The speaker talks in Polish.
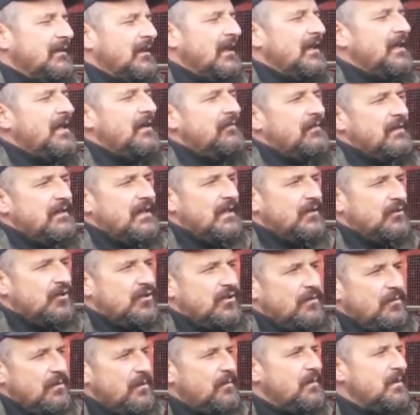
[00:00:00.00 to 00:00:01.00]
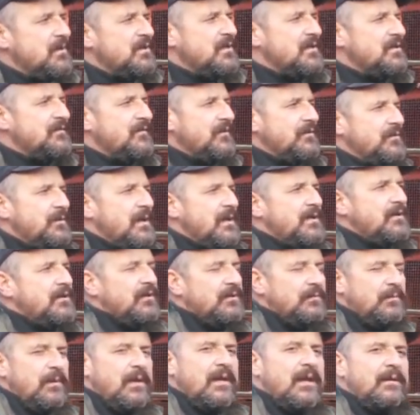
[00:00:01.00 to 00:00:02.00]
A nawet jak ktoś do mnie będzie dzwonił, ja
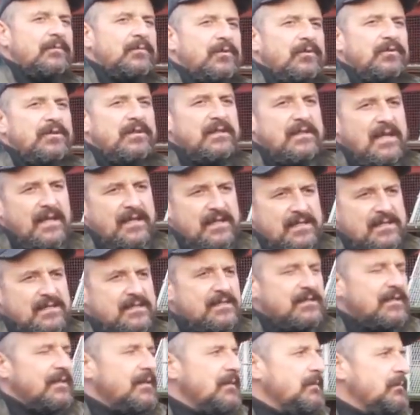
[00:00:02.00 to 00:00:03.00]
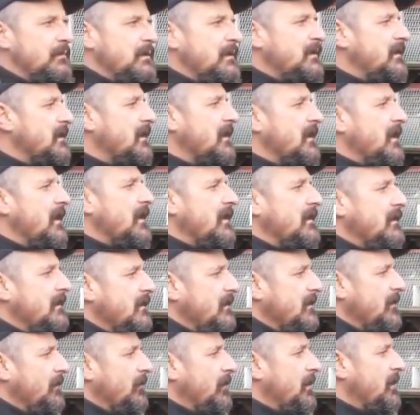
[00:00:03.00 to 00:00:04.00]
nie odbieram, to nie i tak jest e, bite, ja
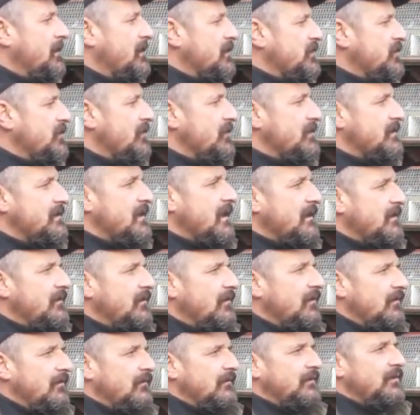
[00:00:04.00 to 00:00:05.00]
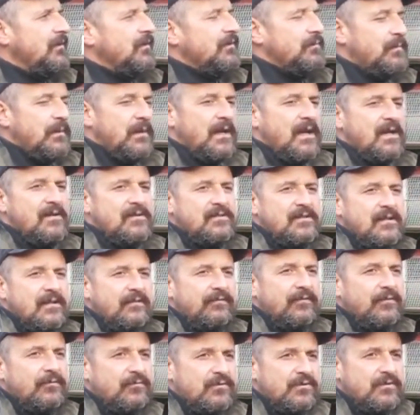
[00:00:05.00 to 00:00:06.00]
praktycznie ostatnio, nie odbierając
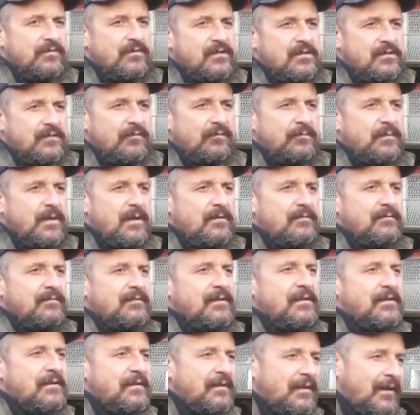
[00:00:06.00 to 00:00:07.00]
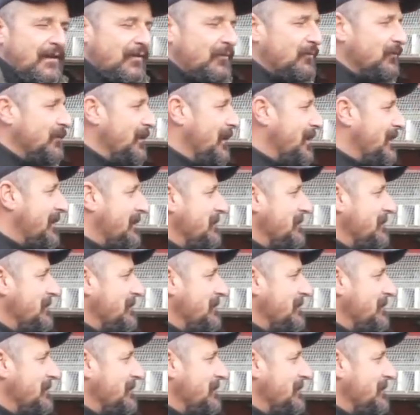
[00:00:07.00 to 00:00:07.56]
telefonu, 900 miałem rachunek.